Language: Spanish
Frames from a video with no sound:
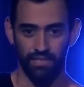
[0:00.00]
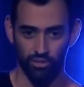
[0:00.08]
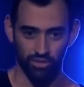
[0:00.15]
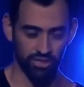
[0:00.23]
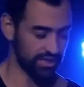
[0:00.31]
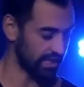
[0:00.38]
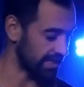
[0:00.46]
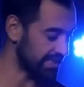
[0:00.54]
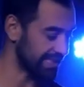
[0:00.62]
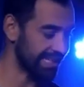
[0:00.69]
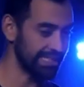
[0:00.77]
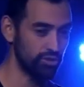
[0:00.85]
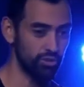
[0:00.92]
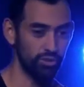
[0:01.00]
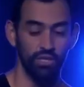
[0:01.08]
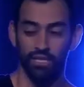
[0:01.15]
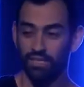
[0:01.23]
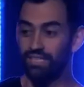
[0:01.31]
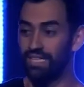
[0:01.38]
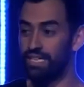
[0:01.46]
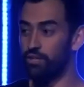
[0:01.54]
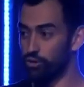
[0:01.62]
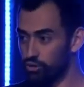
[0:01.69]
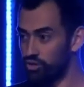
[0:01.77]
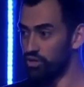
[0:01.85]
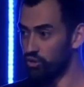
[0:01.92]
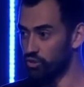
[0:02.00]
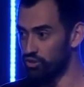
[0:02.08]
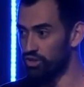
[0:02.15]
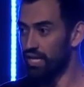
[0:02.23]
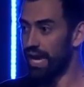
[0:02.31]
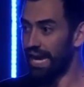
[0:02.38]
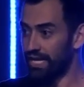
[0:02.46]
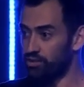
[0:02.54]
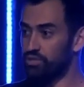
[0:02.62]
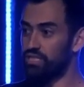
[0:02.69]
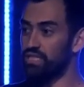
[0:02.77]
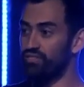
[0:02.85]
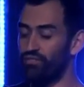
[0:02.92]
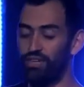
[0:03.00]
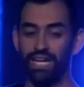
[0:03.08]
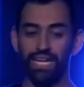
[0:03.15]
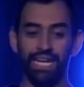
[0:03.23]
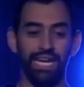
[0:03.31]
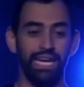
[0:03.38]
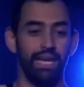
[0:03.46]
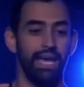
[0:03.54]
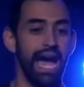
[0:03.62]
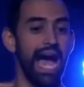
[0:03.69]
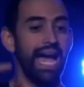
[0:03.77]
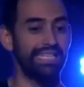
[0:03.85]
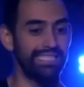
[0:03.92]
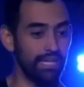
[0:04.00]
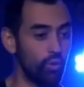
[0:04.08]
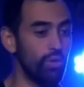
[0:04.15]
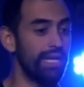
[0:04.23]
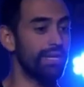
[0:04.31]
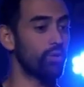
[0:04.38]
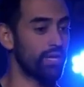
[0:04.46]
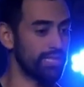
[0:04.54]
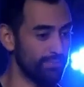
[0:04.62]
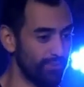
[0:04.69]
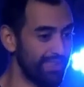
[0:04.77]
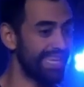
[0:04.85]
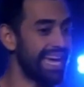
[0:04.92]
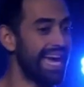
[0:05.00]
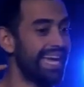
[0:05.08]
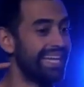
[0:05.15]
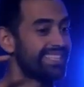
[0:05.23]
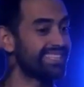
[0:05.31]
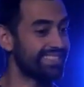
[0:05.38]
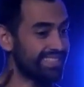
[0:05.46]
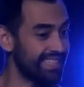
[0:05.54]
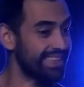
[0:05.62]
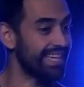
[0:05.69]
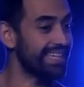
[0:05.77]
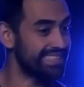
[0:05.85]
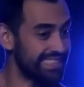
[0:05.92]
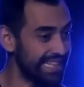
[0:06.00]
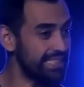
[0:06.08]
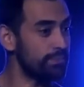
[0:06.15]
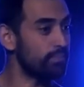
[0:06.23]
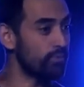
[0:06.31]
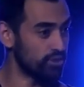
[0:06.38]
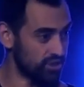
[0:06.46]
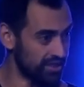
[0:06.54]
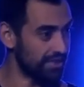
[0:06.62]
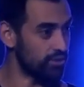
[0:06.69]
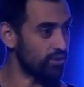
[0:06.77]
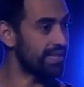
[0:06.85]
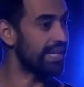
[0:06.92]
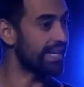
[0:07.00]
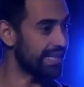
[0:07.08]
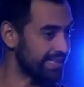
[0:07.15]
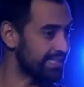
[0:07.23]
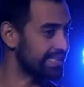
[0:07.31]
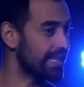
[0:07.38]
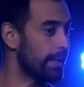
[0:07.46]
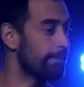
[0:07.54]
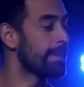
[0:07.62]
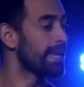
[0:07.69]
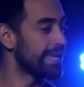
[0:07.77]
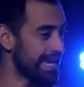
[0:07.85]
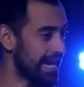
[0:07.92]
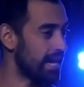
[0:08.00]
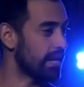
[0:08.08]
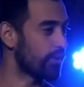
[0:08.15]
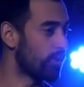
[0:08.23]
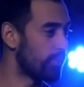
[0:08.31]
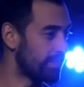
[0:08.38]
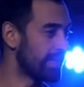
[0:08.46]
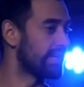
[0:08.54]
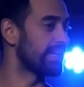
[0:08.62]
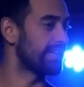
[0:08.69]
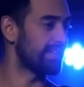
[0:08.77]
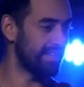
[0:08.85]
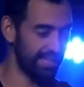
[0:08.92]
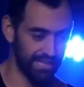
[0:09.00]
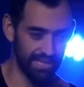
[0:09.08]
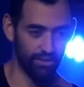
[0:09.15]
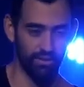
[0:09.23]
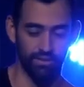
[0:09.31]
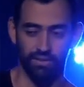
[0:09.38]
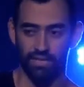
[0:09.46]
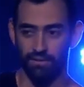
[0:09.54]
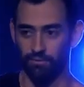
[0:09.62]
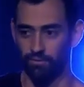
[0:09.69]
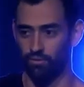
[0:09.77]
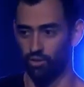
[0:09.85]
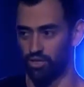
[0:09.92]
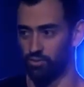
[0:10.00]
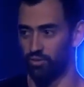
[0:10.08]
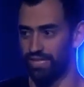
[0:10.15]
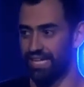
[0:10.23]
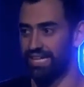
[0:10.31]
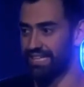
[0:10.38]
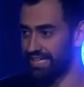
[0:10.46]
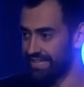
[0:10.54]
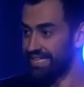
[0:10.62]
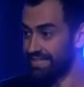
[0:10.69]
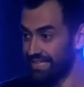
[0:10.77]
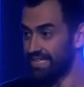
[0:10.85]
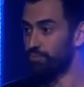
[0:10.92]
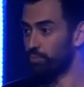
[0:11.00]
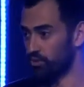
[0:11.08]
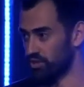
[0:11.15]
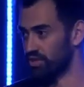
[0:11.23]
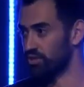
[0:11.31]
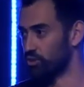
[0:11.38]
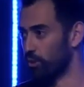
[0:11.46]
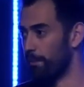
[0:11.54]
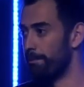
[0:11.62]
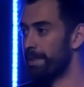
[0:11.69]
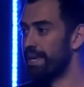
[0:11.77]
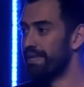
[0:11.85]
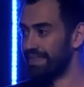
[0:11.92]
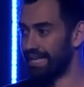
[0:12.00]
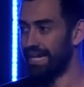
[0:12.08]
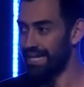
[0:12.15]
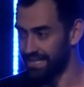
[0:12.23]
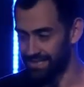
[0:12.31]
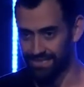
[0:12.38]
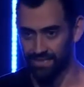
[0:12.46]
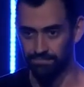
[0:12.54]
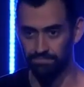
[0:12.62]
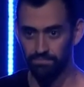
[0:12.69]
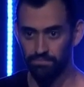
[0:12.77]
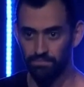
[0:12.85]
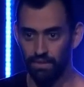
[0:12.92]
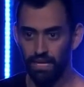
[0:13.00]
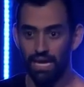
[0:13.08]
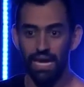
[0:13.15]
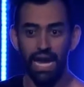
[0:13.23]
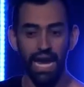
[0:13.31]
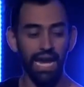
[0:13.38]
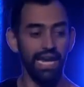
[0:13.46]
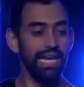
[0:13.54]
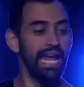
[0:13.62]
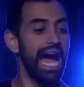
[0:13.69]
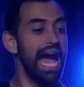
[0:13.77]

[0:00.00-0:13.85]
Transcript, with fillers: Entonces, en ese caso, tiene dos hijos. Eso significa que a Esaú le correspondía el 66% de la herencia y a Jacob le, le correspondía el 33% de la herencia. Él,